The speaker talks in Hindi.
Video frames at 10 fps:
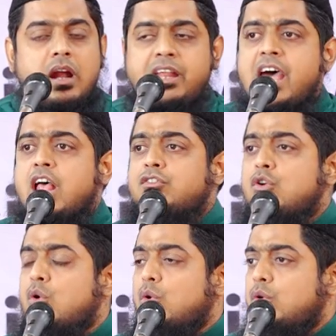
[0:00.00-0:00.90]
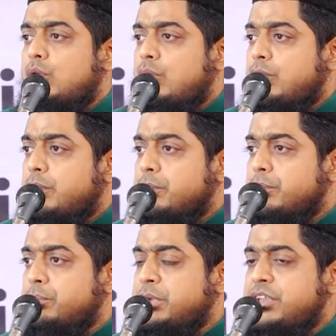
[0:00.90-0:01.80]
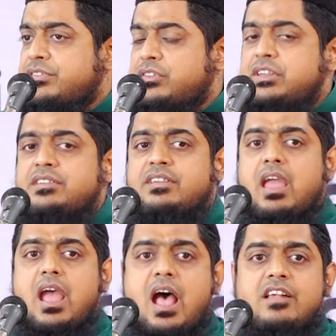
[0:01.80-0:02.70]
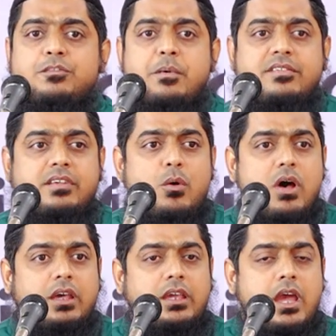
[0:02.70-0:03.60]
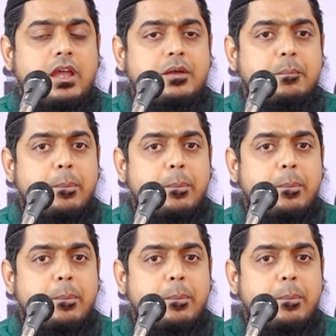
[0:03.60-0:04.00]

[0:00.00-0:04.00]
1820-30 के आसपास का वाक़ है